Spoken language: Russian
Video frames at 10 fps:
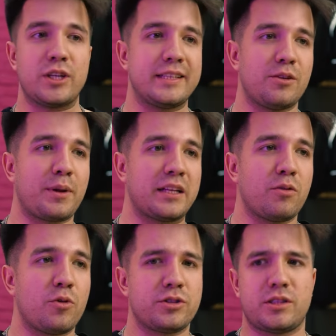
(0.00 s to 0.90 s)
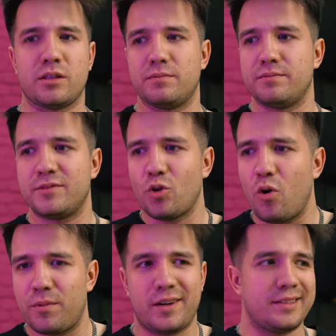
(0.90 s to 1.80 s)
участие принять вы можете
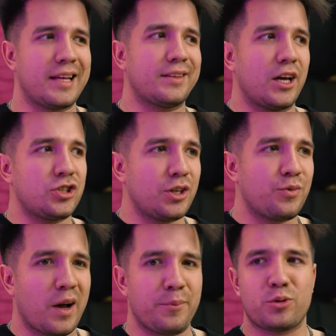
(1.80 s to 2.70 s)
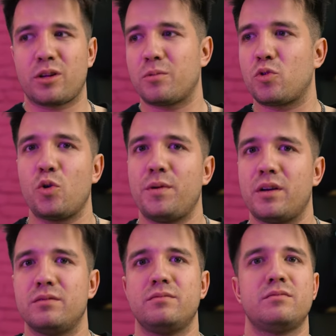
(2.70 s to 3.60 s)
дома, на даче, в компьютерном
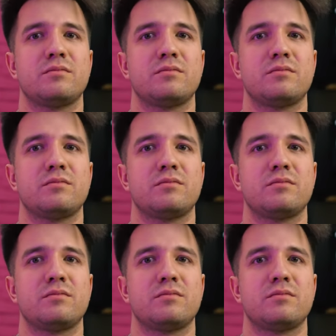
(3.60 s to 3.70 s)
клубе,